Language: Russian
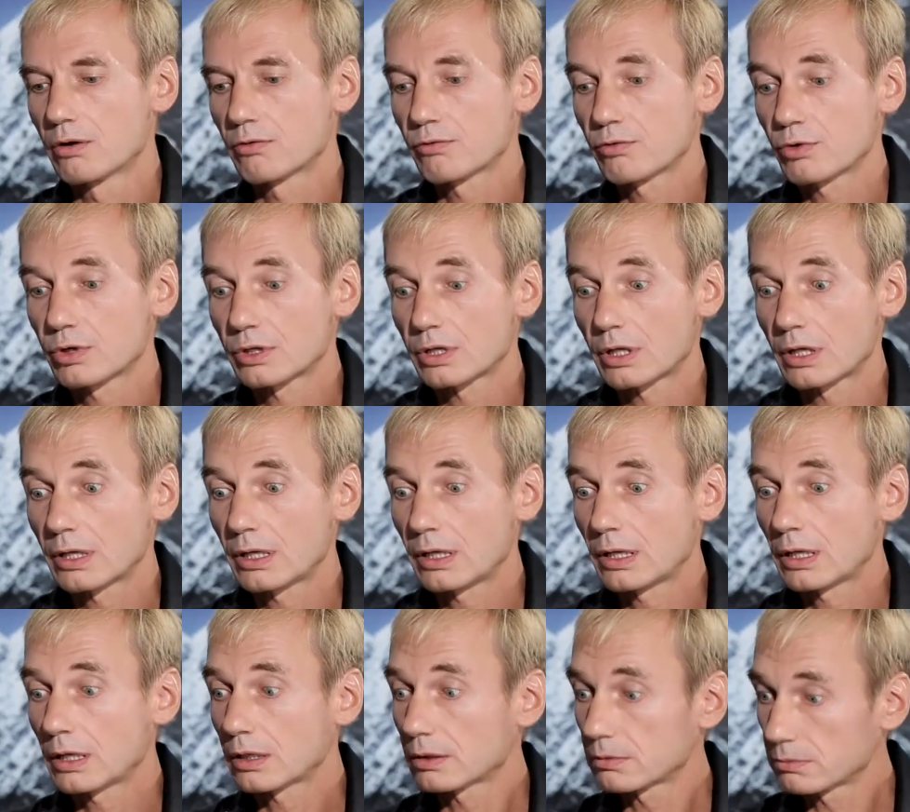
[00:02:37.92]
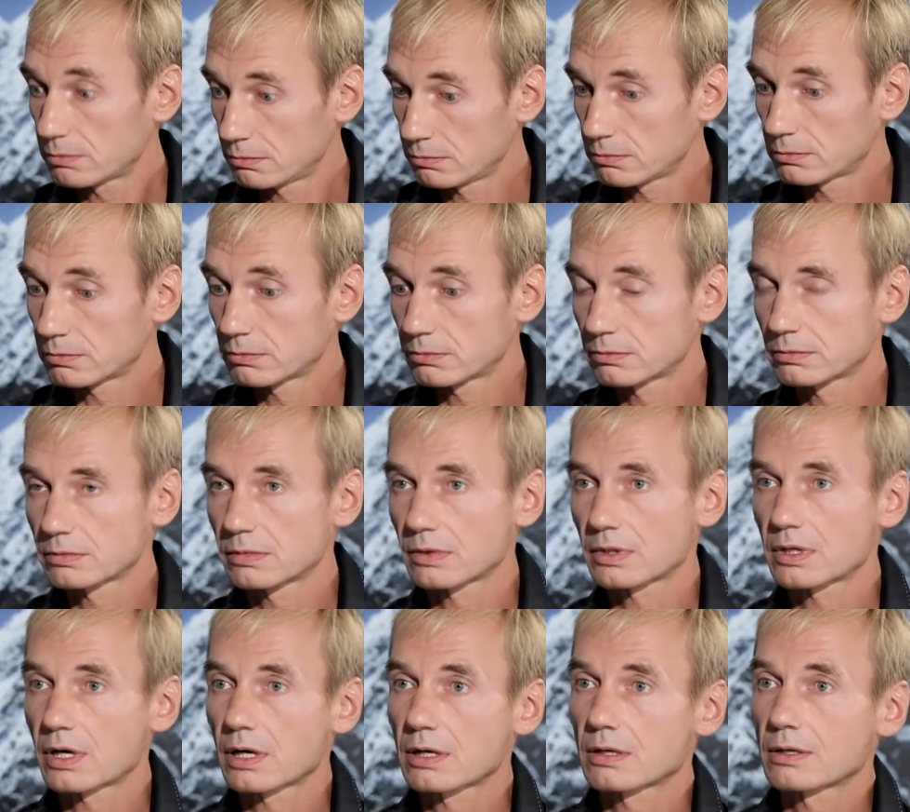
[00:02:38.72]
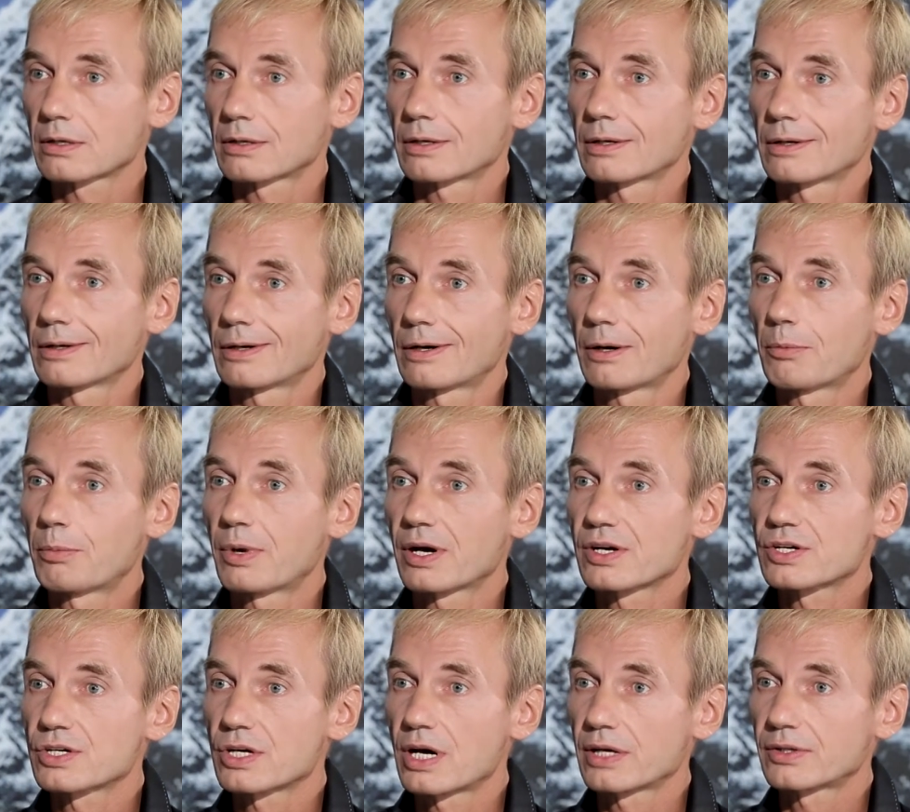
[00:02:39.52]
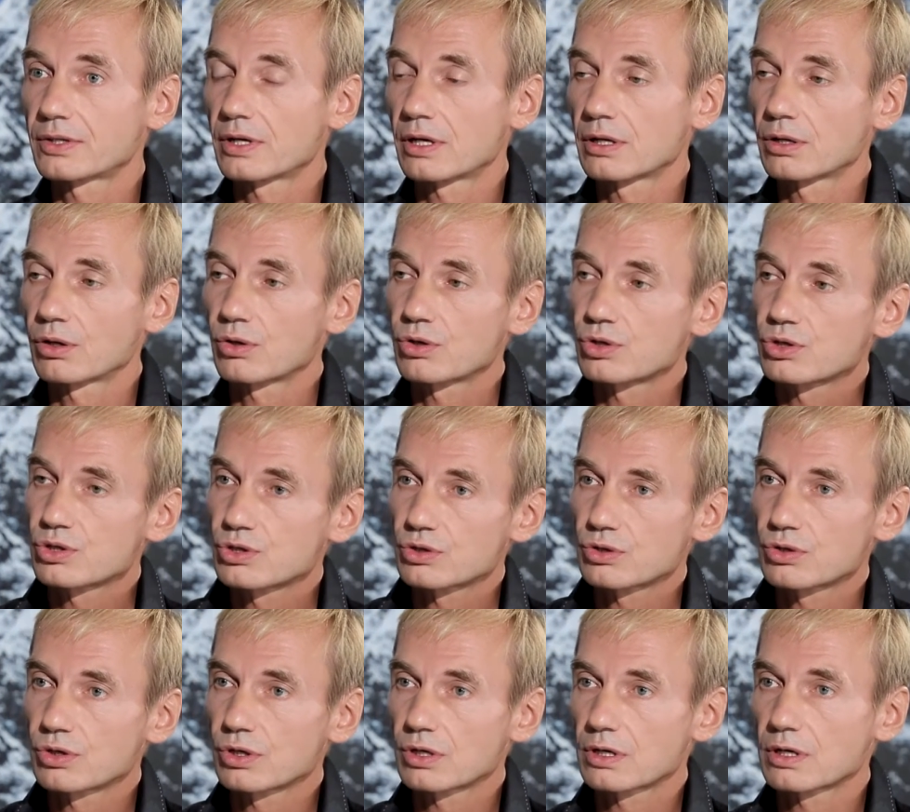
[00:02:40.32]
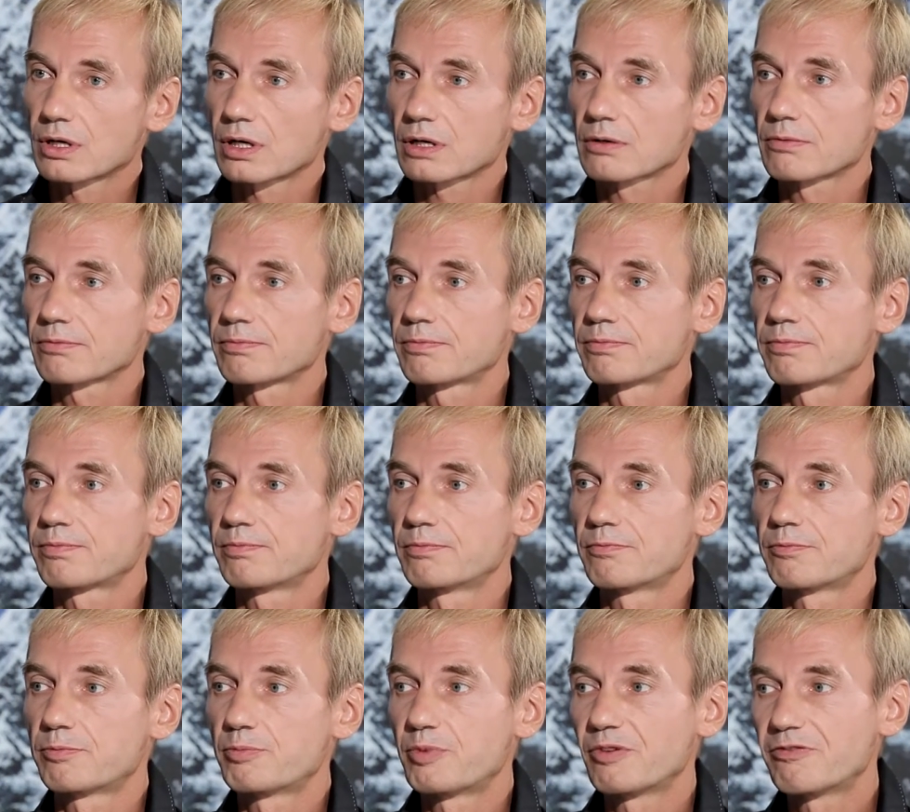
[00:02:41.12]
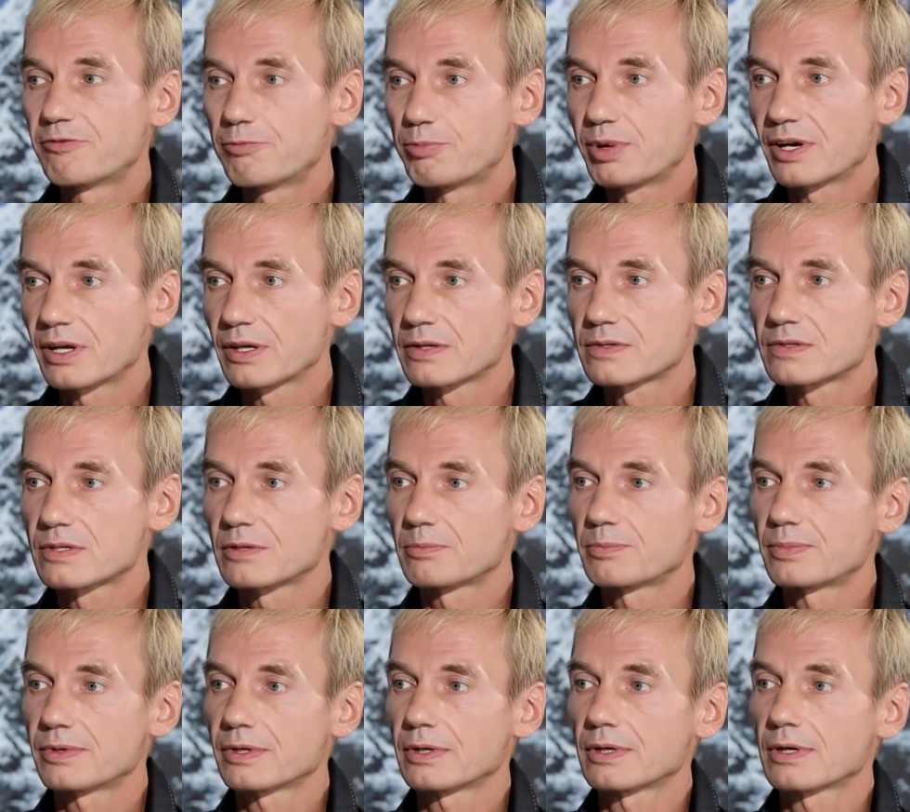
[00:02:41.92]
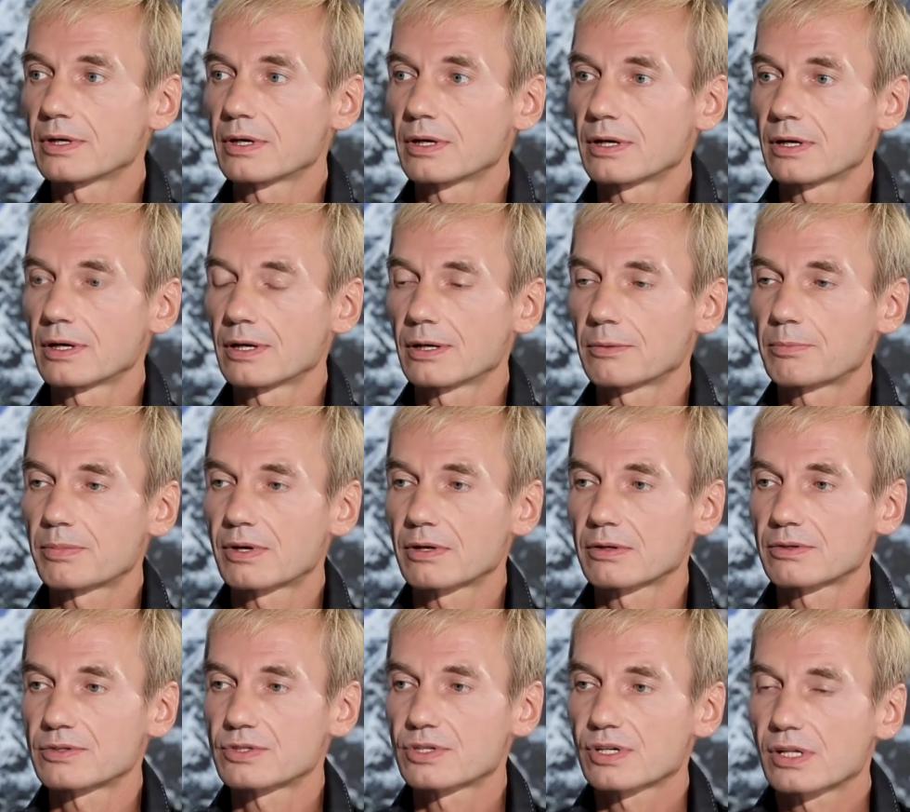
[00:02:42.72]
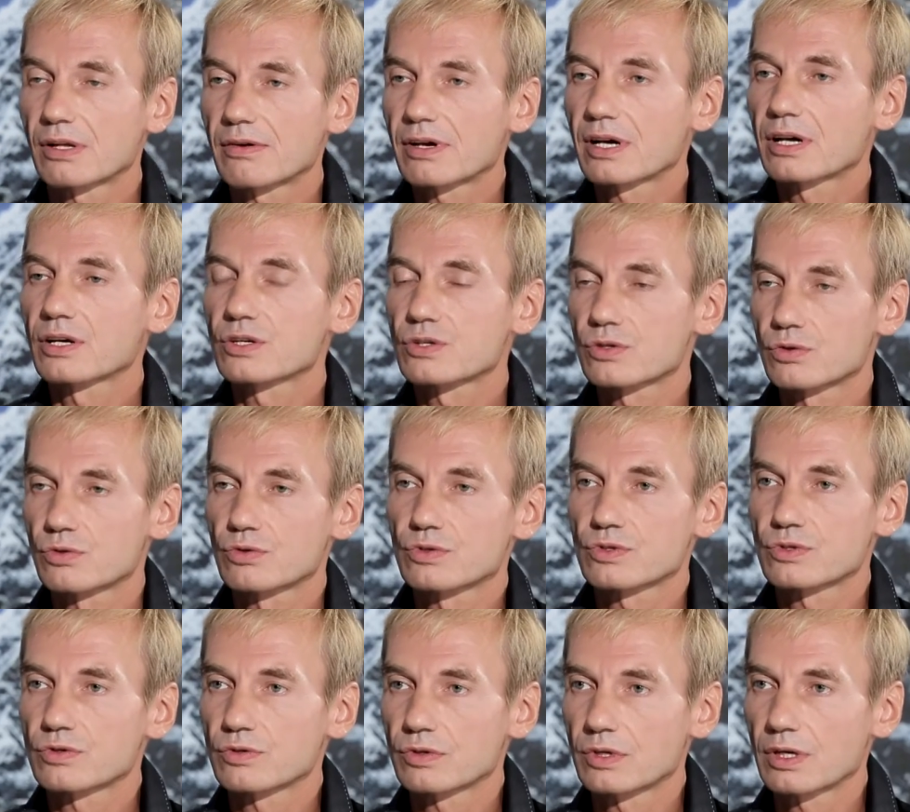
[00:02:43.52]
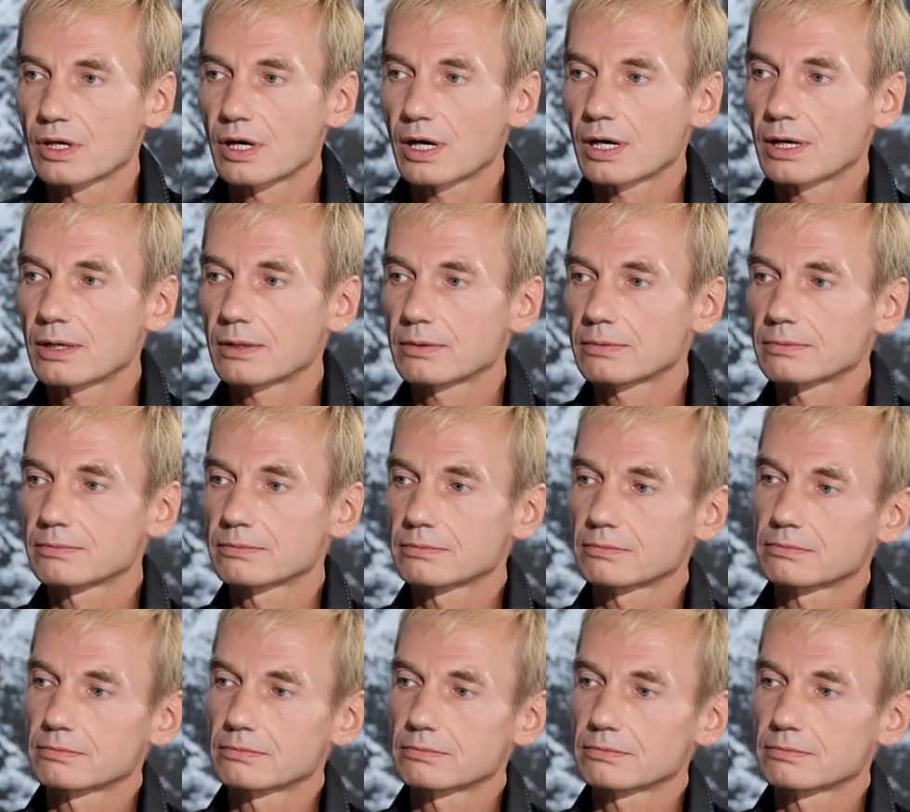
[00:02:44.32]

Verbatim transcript: Вот, и как э, обожатель, но еще и как, в принципе, а, человек искусства, я